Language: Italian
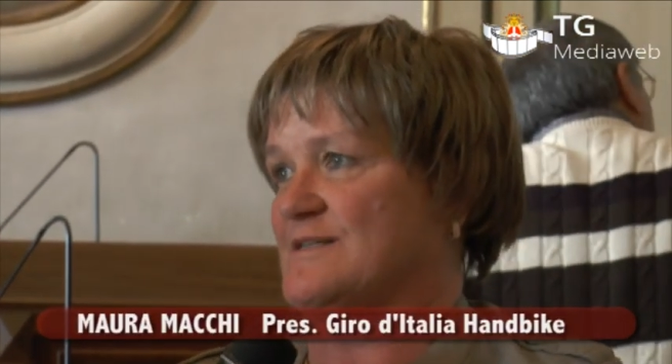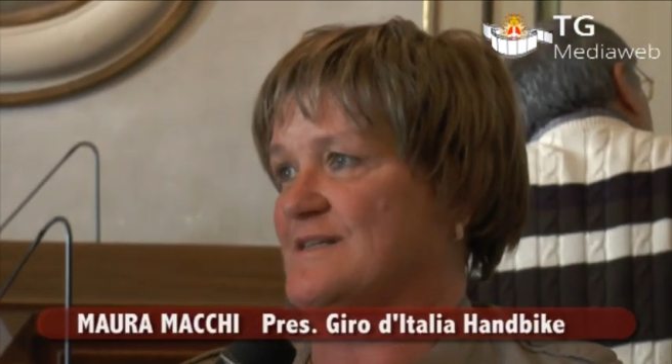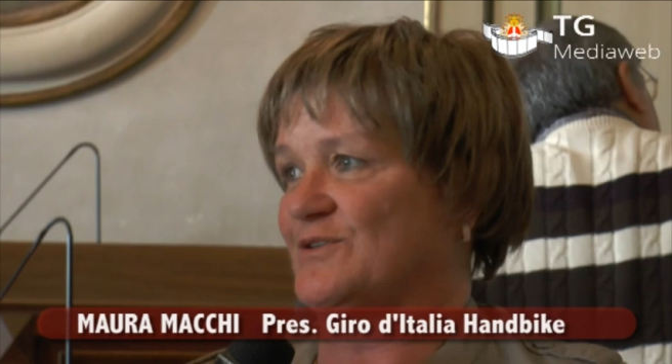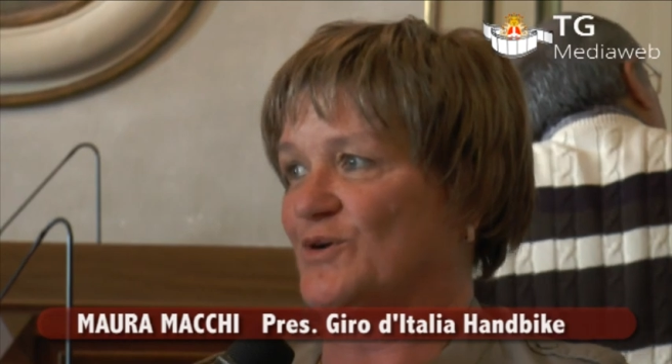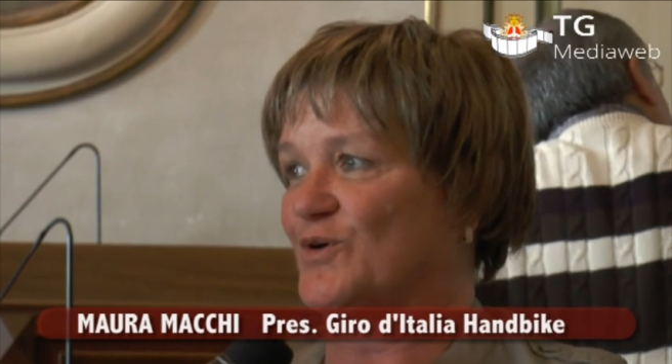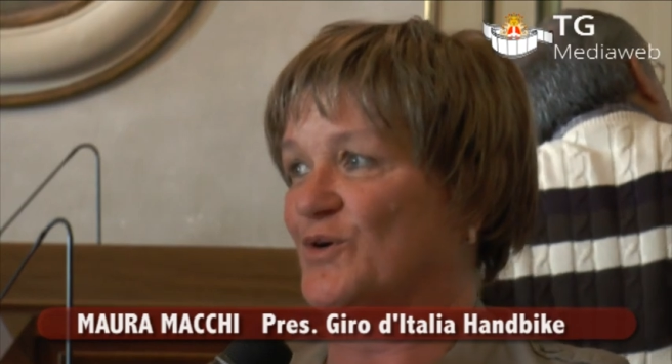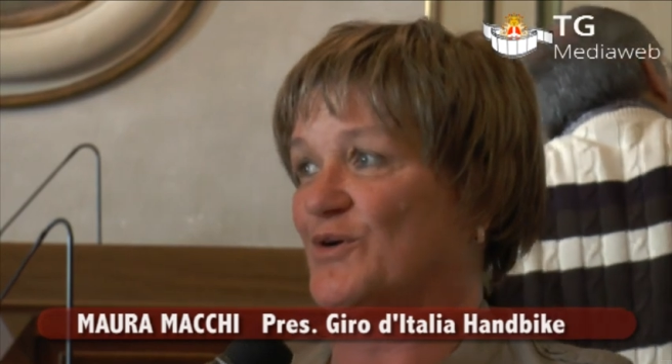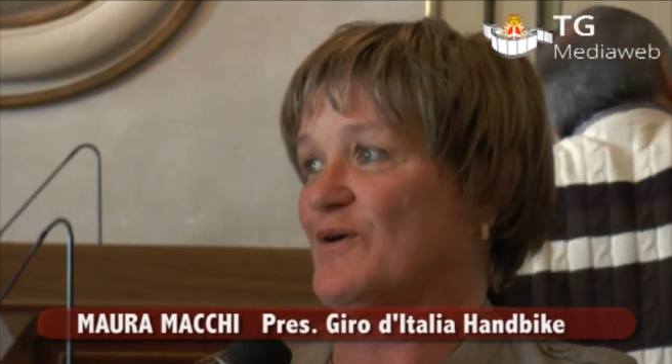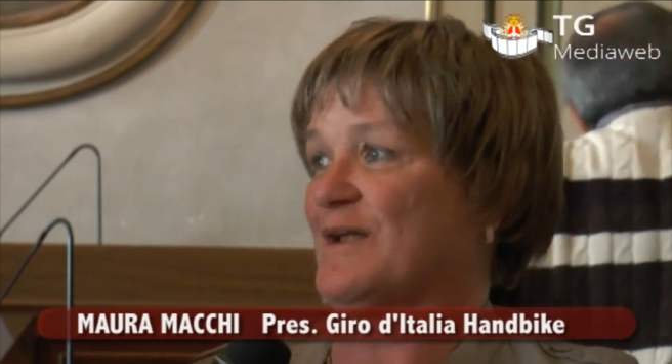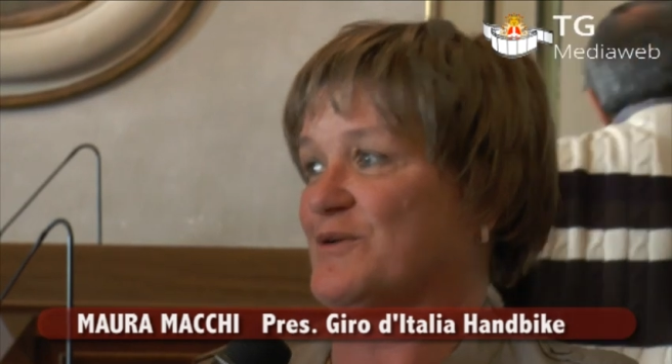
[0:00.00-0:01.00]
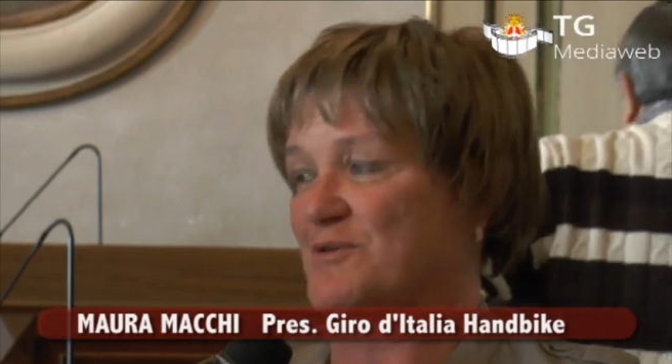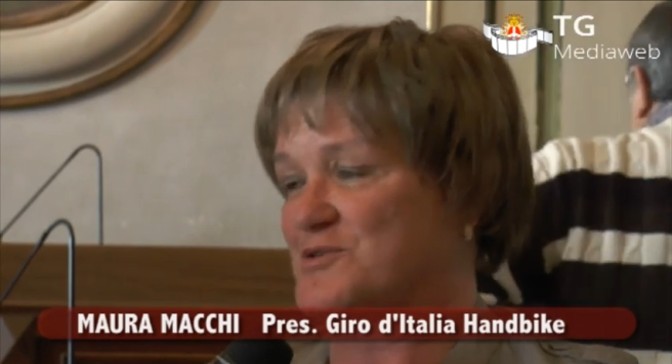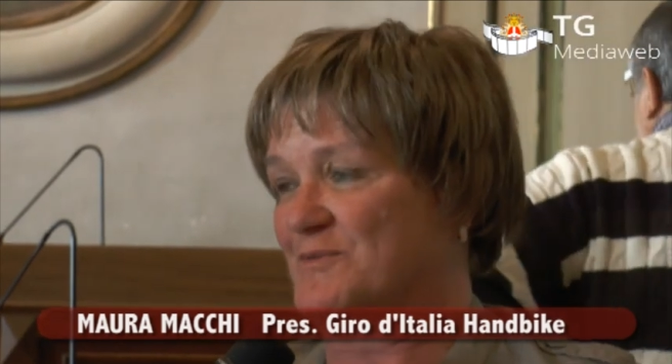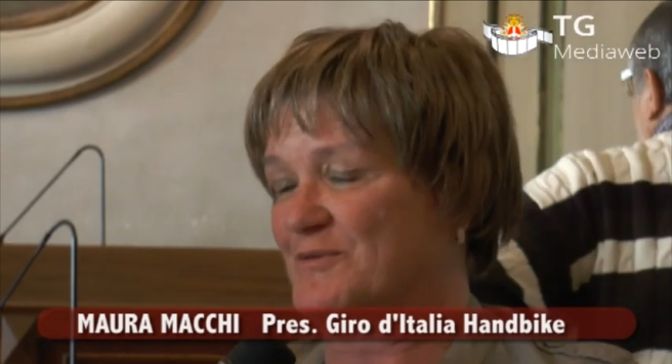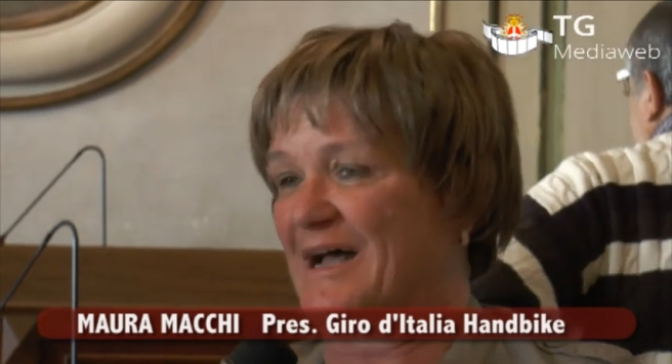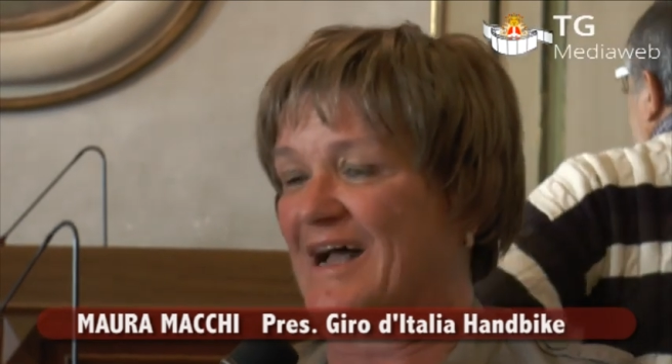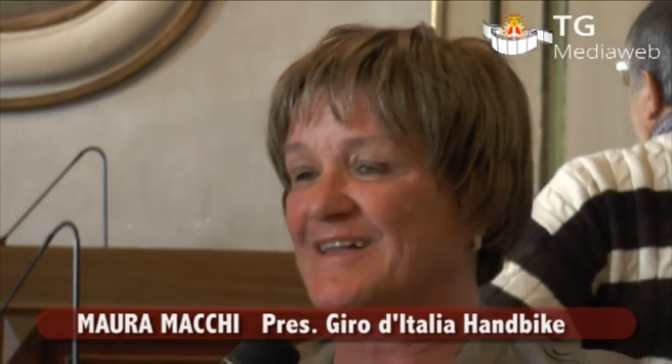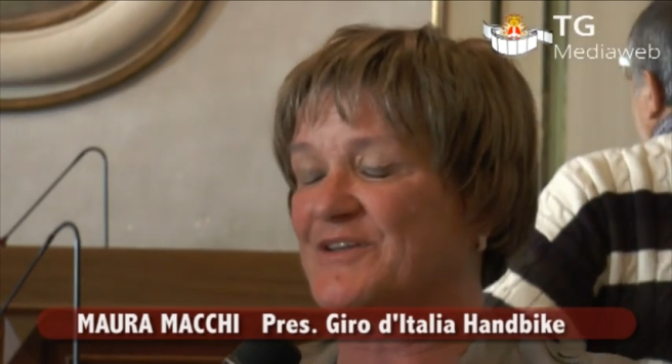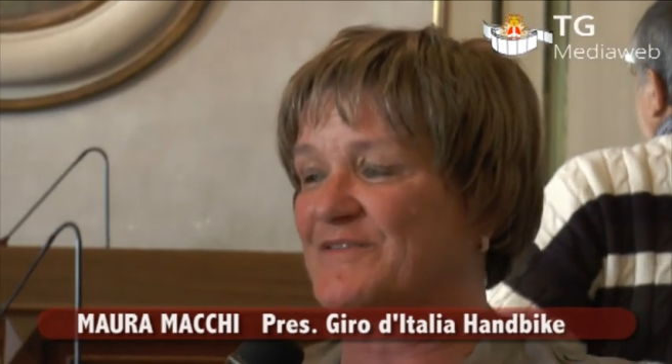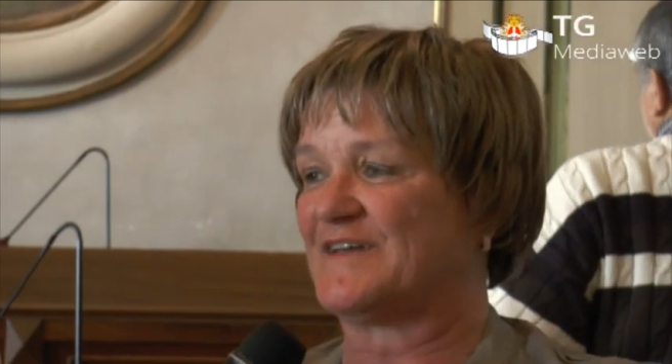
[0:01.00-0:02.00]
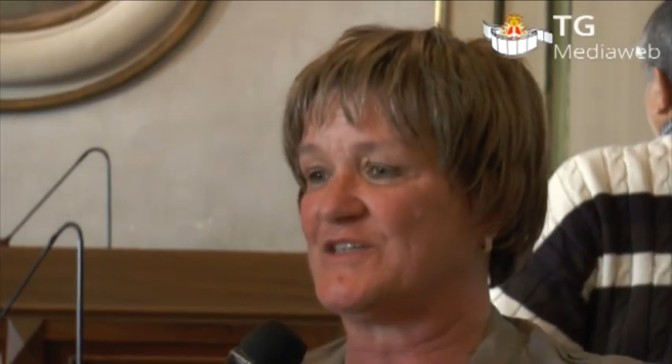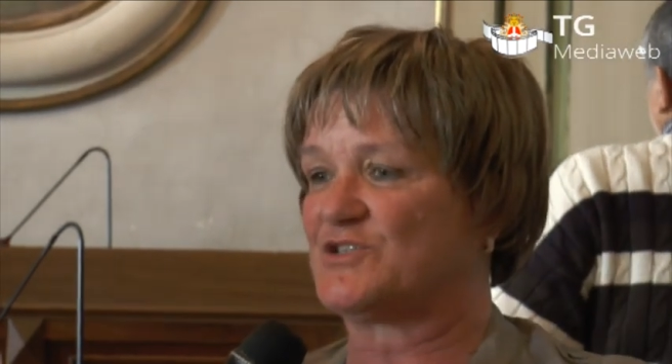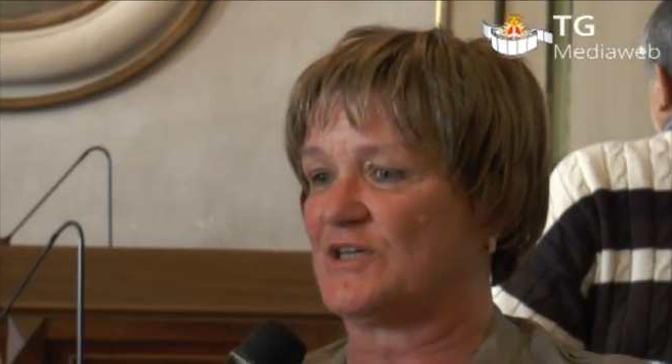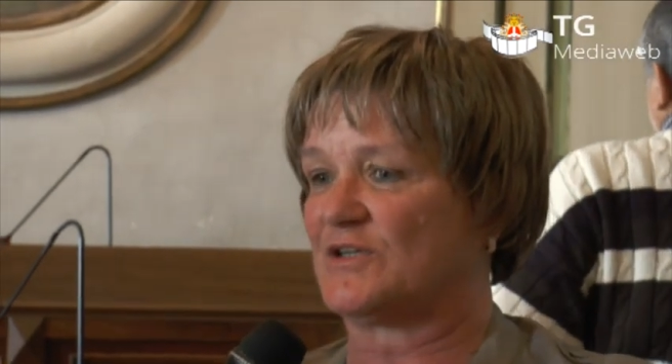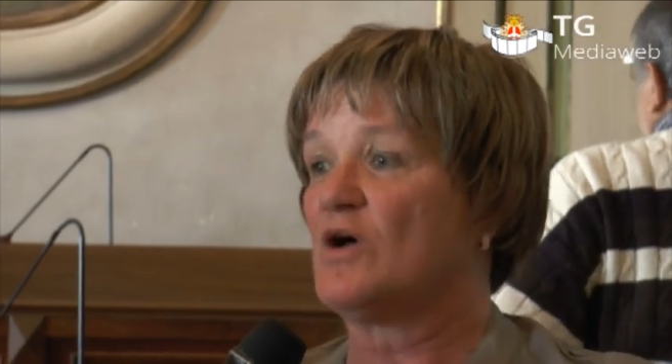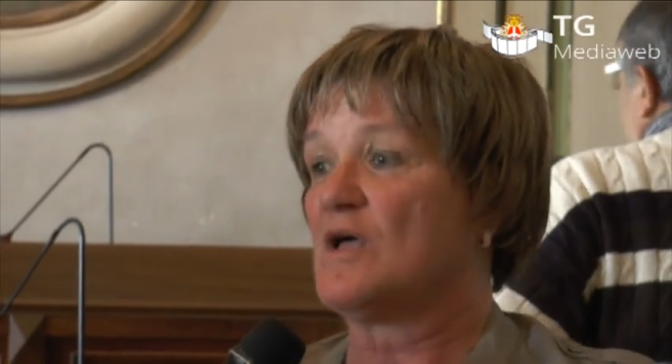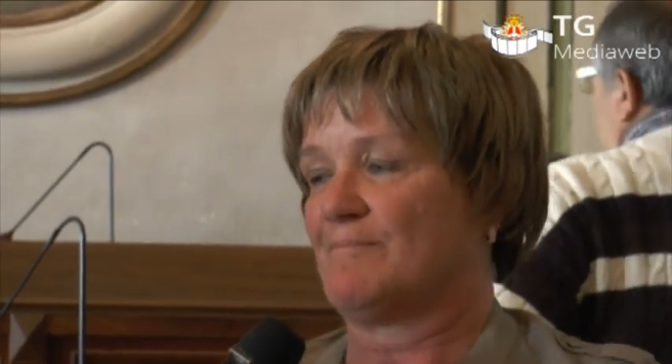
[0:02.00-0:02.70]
quest'anno loro, l'anno prossimo un altro e via dicendo,